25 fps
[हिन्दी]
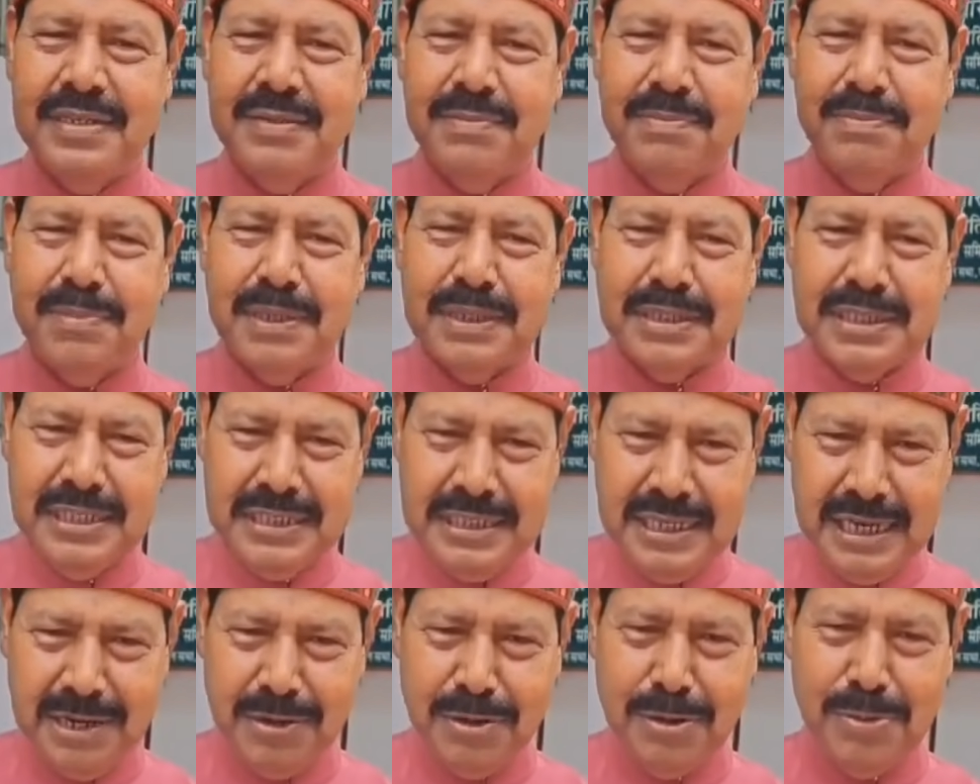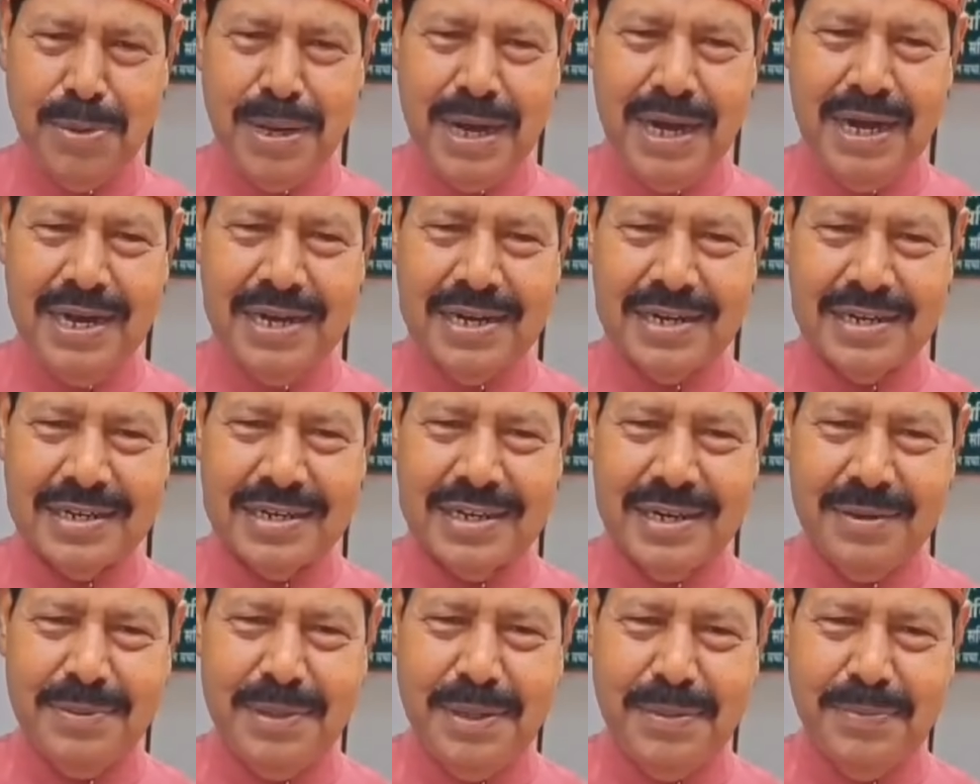भतीजा को बाहर
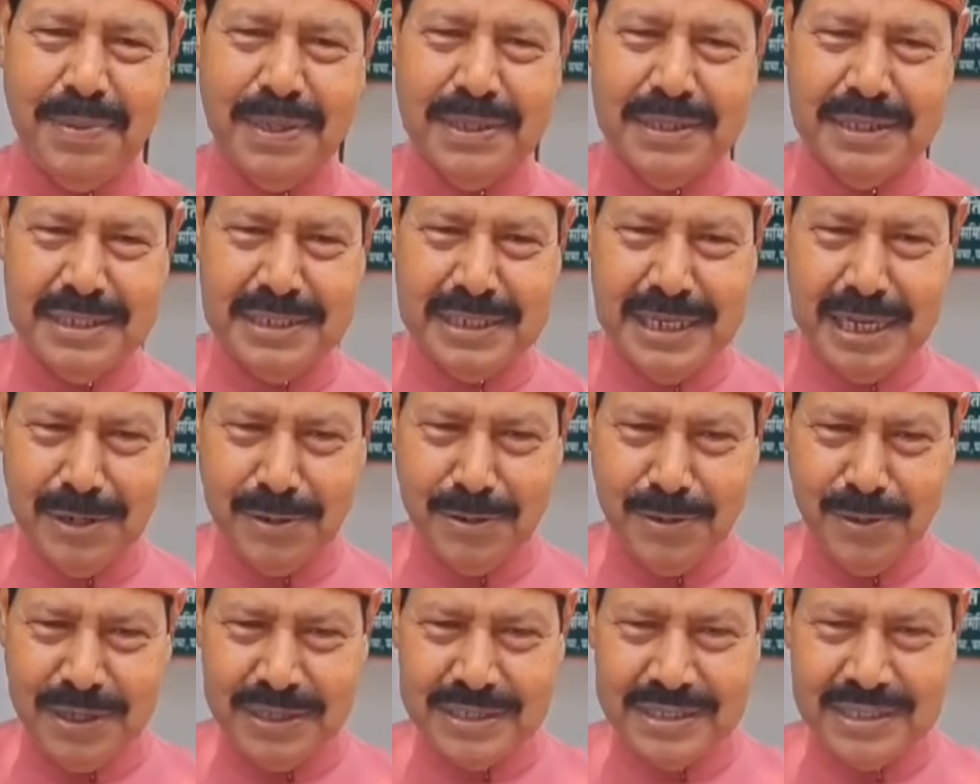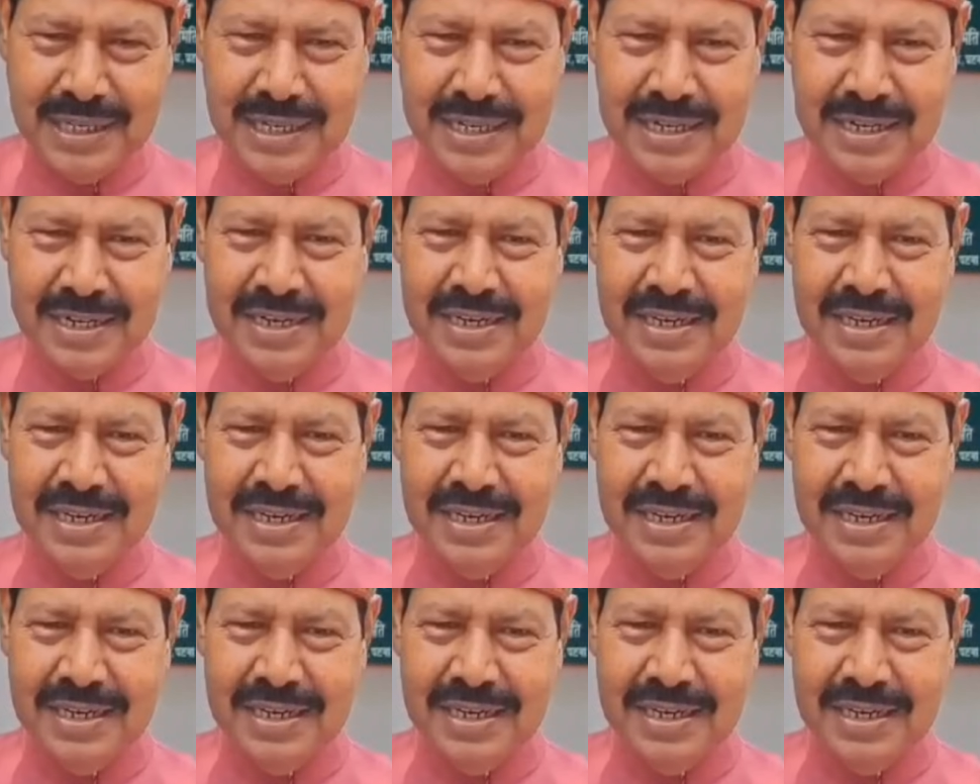कभी भतीजा को अंदर